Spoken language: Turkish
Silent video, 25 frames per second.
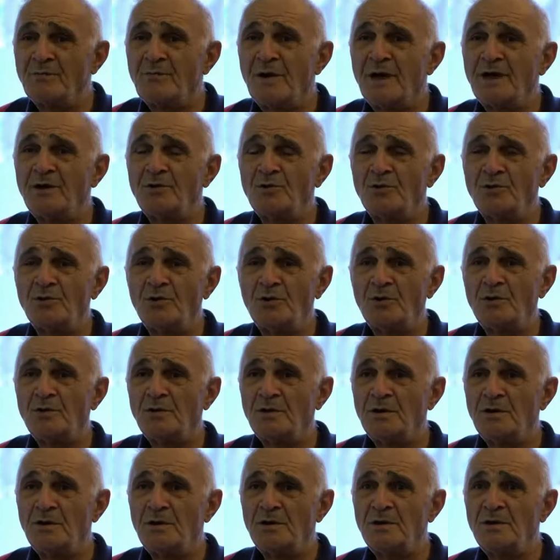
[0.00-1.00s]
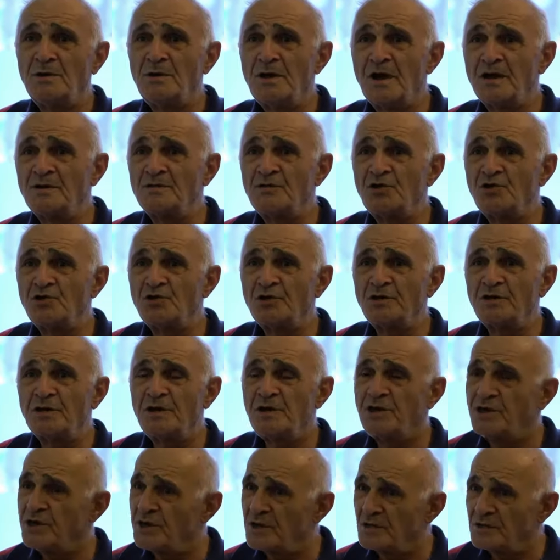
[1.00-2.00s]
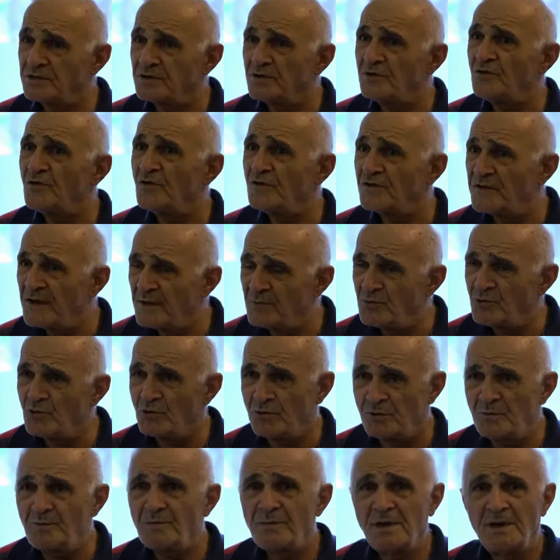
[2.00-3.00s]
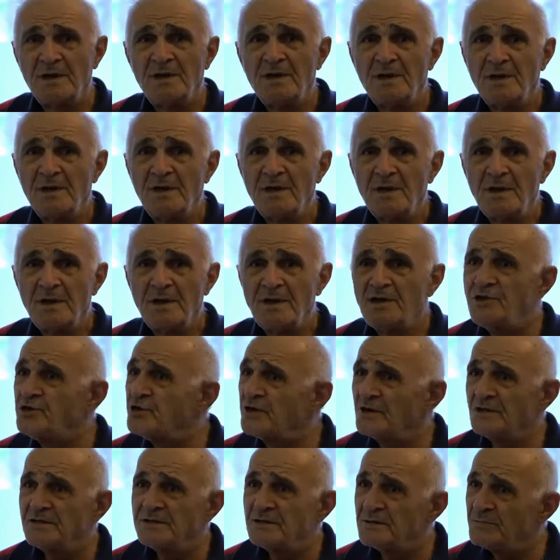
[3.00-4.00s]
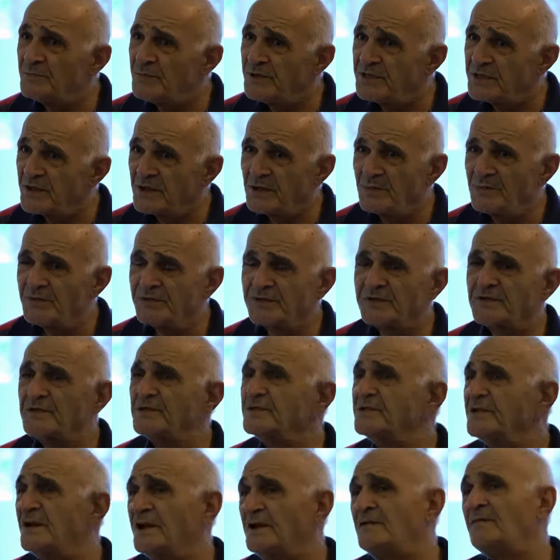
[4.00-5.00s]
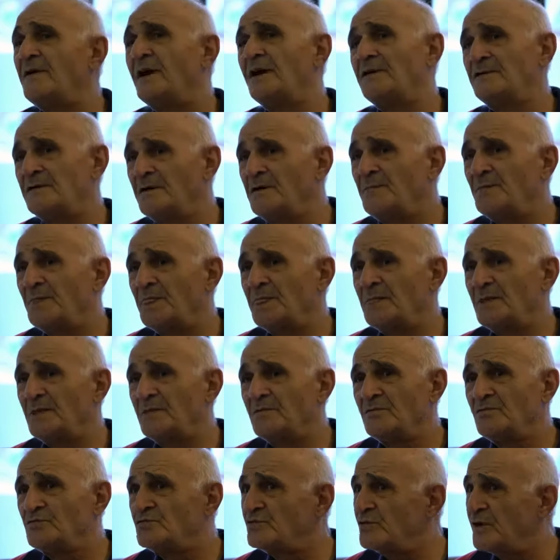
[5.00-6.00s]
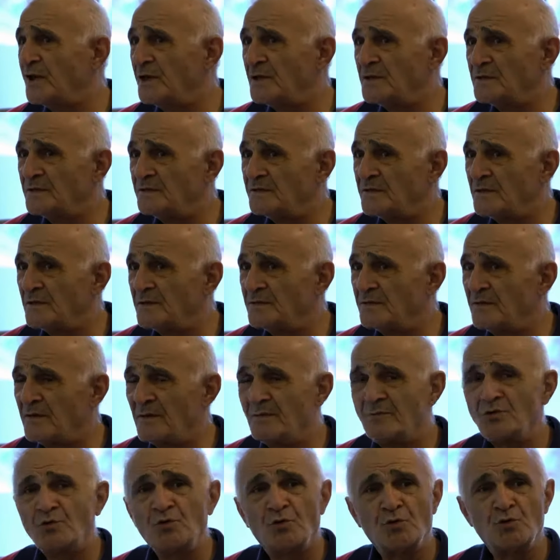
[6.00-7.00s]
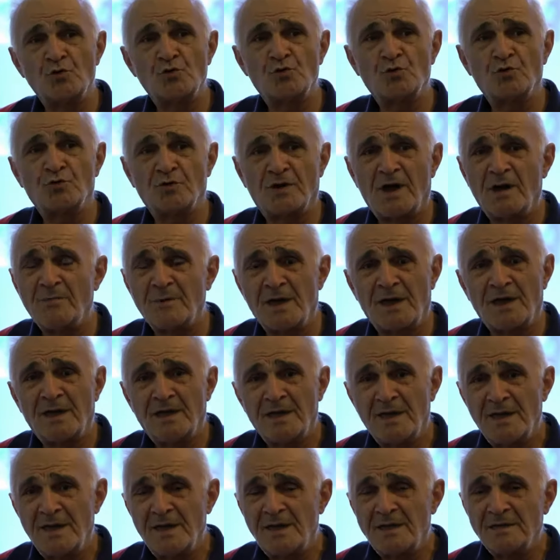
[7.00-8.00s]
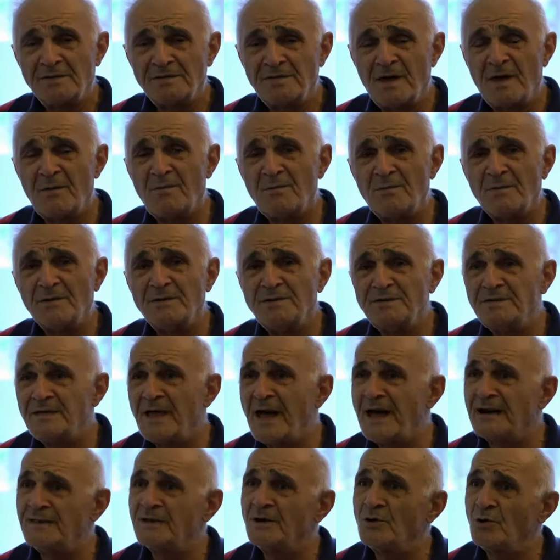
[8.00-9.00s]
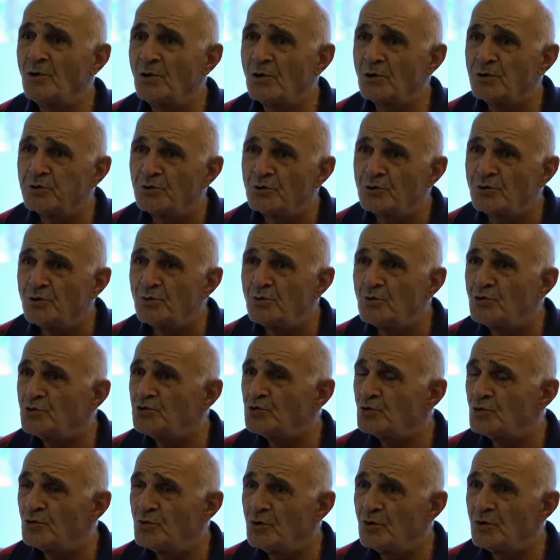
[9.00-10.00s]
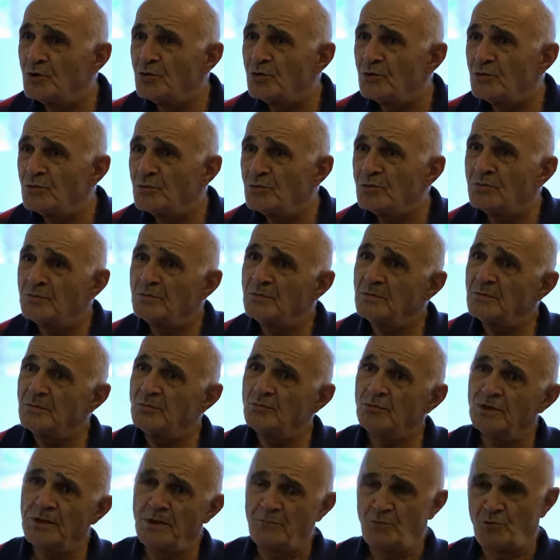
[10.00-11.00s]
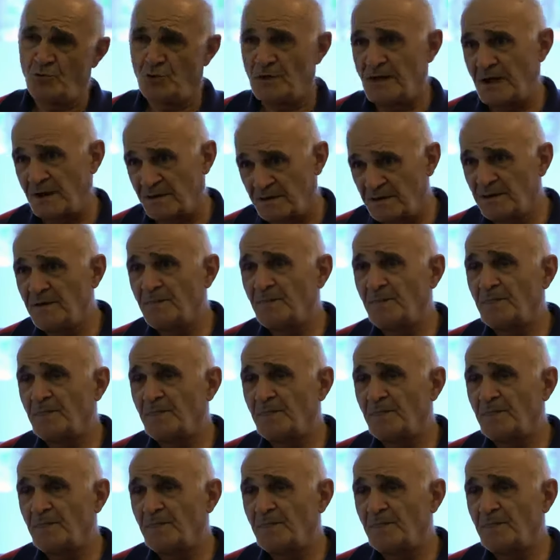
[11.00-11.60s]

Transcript: Ben onu e, yaklaşık iki yıldır gözlemliyorum. İki yıldır bir takım sıkıntıları vardı. Sürekli devamlı konuşuyorduk ama tam nereden olduğunu bir türlü bulamıyorlardı.